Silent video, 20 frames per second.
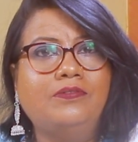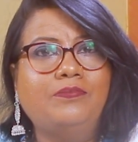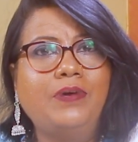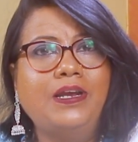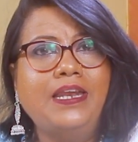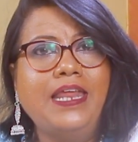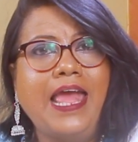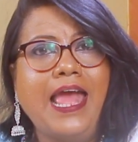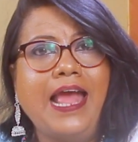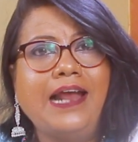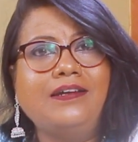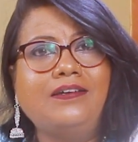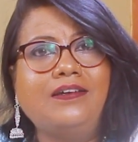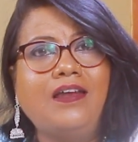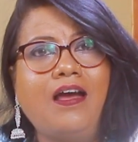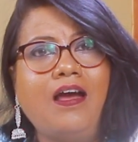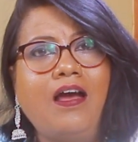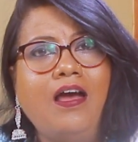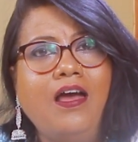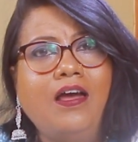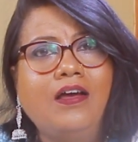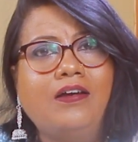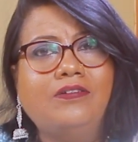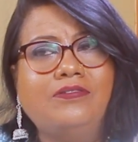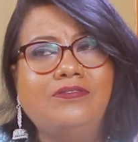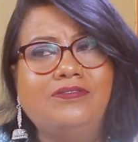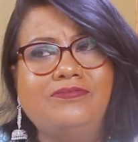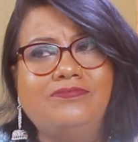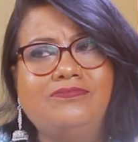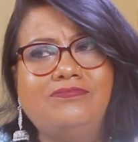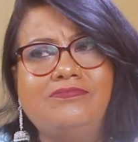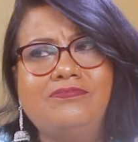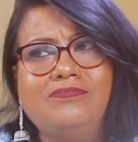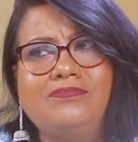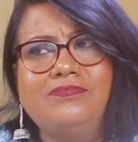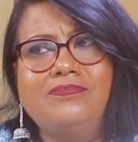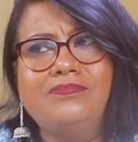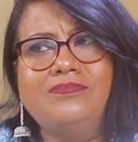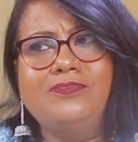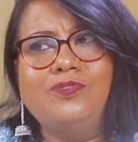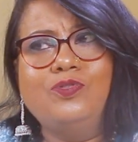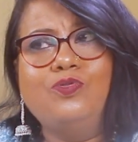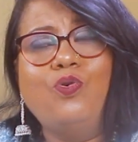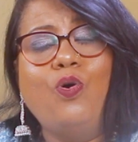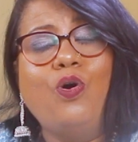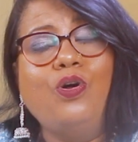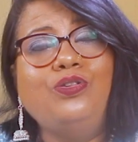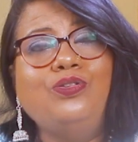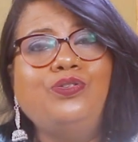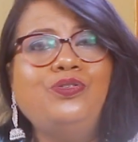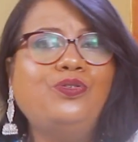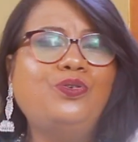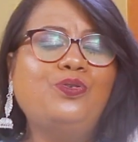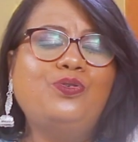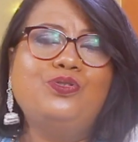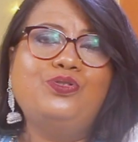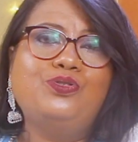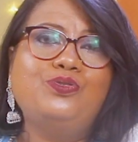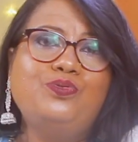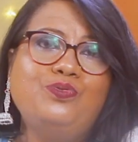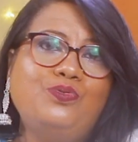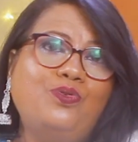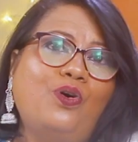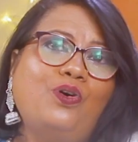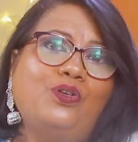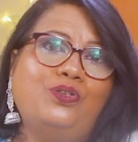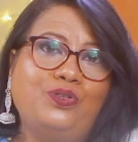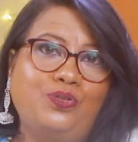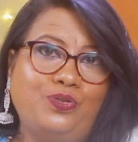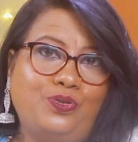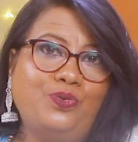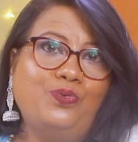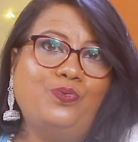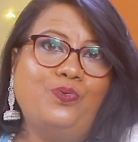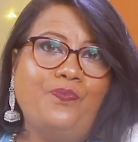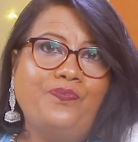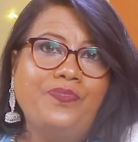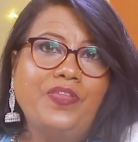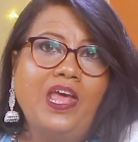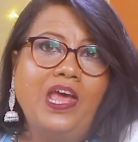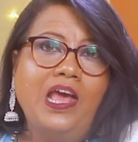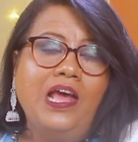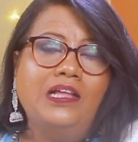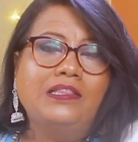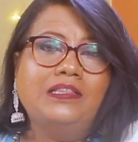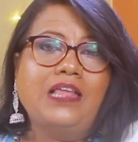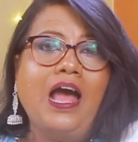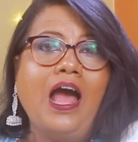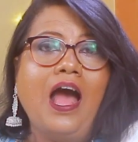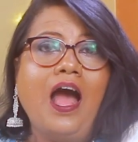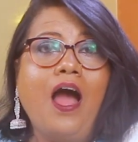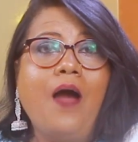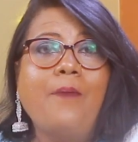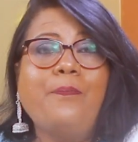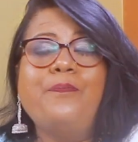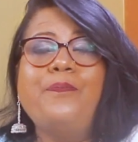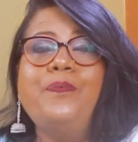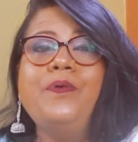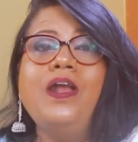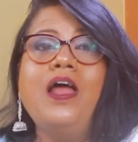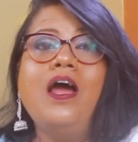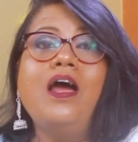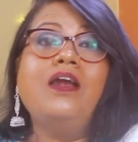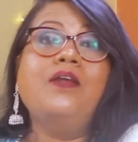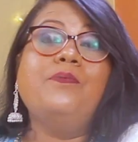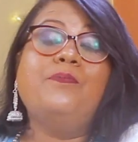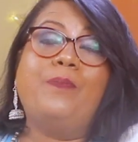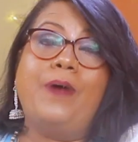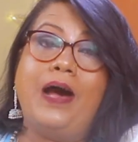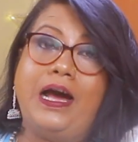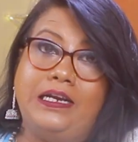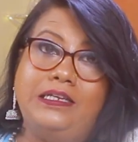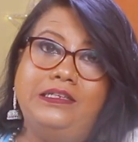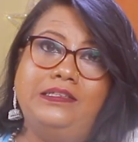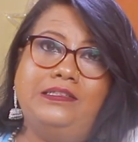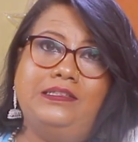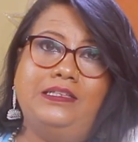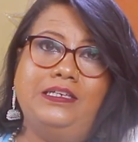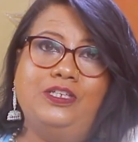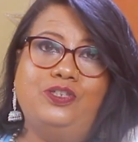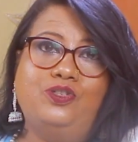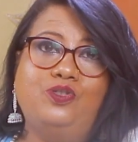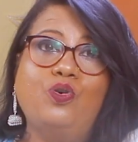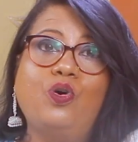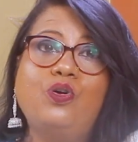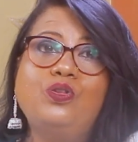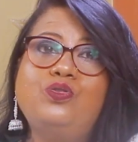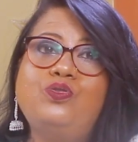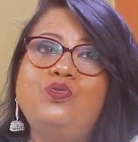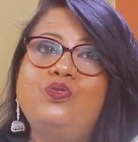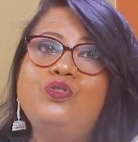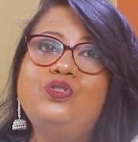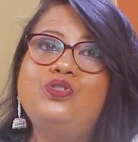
মানে একটা গন্ধ সুগন্ধ তা আপনার বাড়িতে যত